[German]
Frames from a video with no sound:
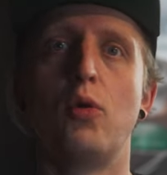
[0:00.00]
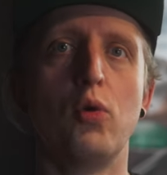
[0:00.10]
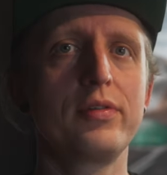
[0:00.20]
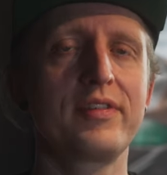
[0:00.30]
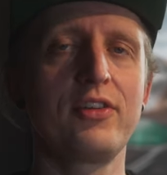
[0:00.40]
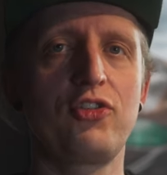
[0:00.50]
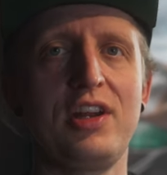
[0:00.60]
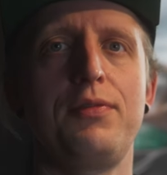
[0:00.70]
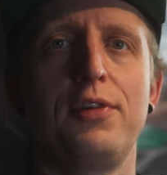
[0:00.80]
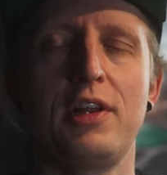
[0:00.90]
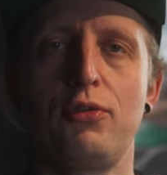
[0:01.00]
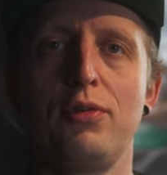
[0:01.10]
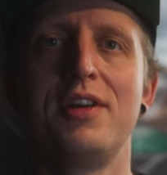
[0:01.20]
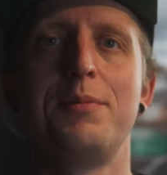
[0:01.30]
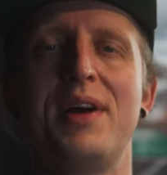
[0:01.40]
Ostern steht vor der
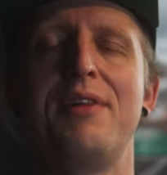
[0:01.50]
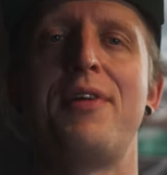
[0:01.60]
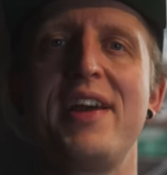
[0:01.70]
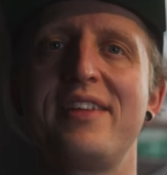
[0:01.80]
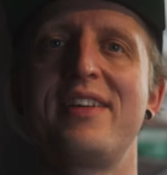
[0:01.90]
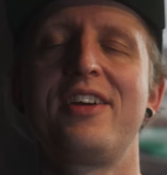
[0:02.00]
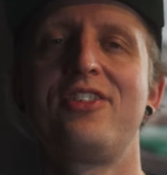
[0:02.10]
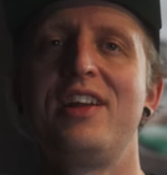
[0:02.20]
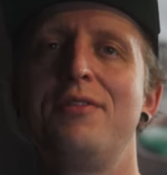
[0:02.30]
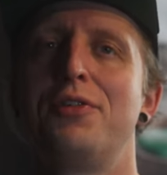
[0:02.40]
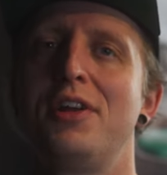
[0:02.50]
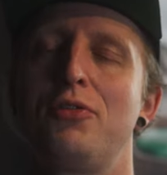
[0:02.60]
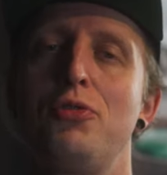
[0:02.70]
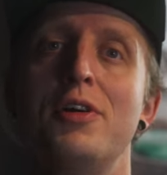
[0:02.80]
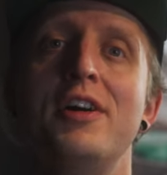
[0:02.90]
Tür, ein paar Feiertage stehen vor der
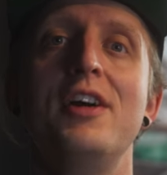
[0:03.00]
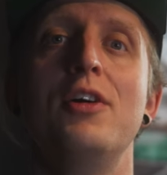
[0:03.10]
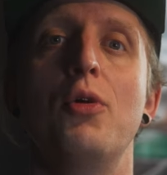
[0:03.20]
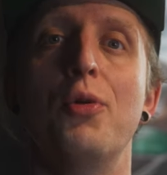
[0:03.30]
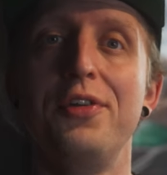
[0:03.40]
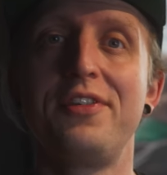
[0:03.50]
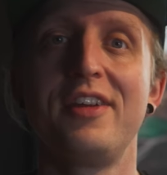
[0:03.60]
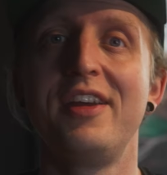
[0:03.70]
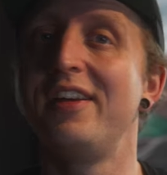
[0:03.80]
Tür und